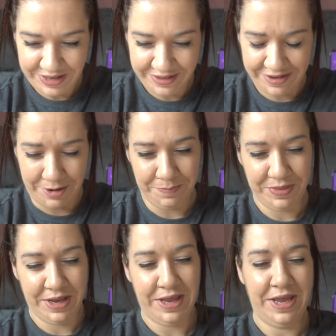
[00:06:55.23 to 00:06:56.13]
So,
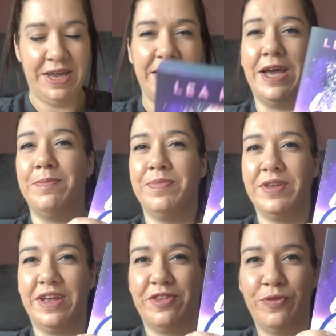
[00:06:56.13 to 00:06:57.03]
ja,
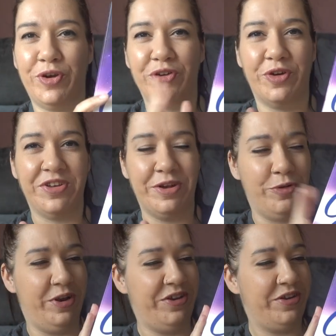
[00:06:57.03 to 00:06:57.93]
jetzt würde ich euch
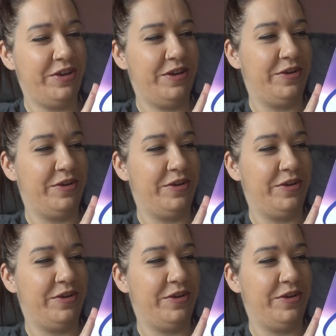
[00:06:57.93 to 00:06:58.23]
natürlich